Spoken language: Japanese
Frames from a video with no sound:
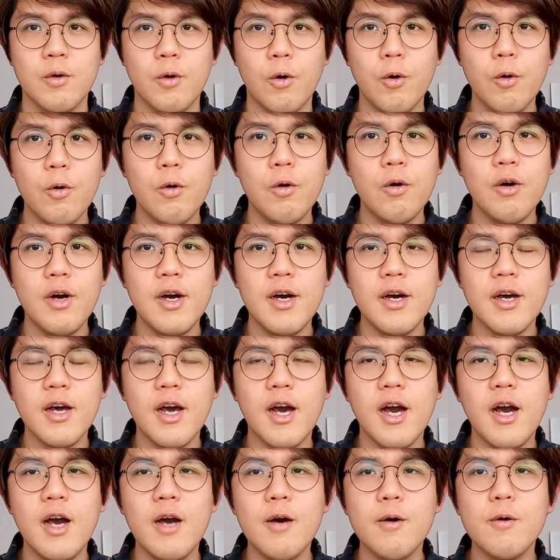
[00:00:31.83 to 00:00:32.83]
ここは
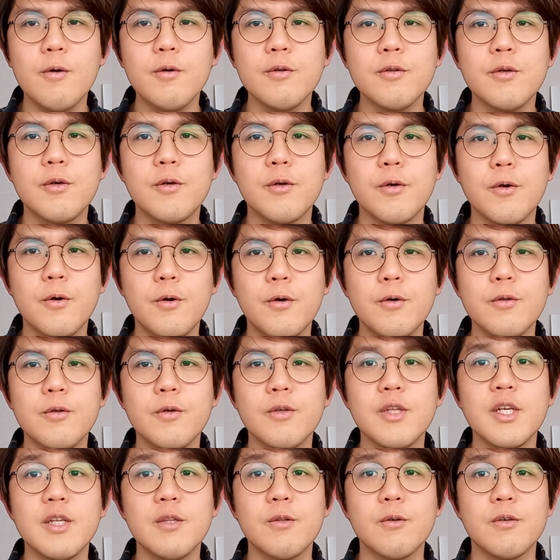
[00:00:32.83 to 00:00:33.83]
韓国の領土
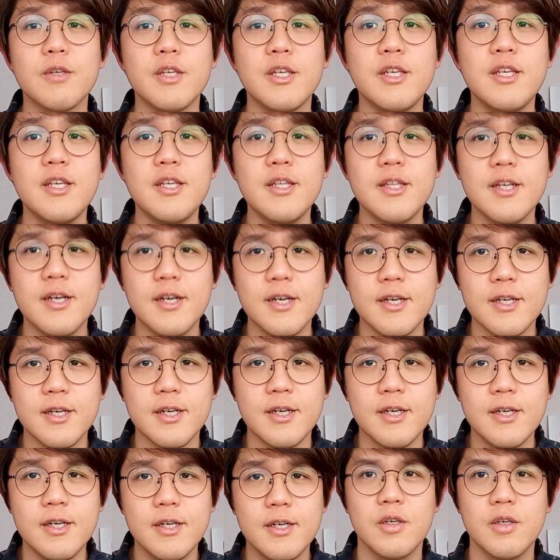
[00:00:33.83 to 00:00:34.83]
だと言いなが
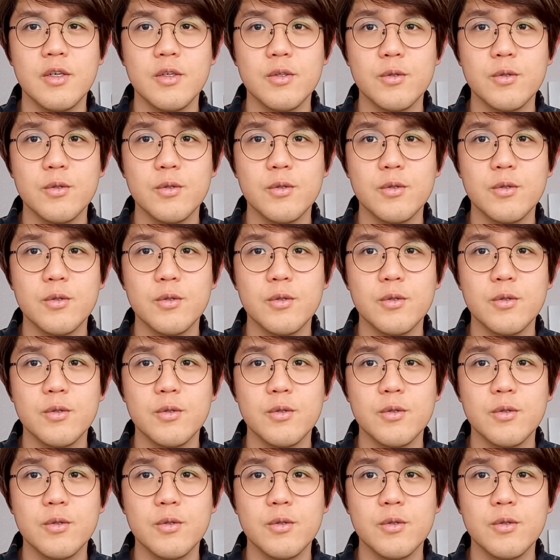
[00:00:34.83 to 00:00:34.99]
ら、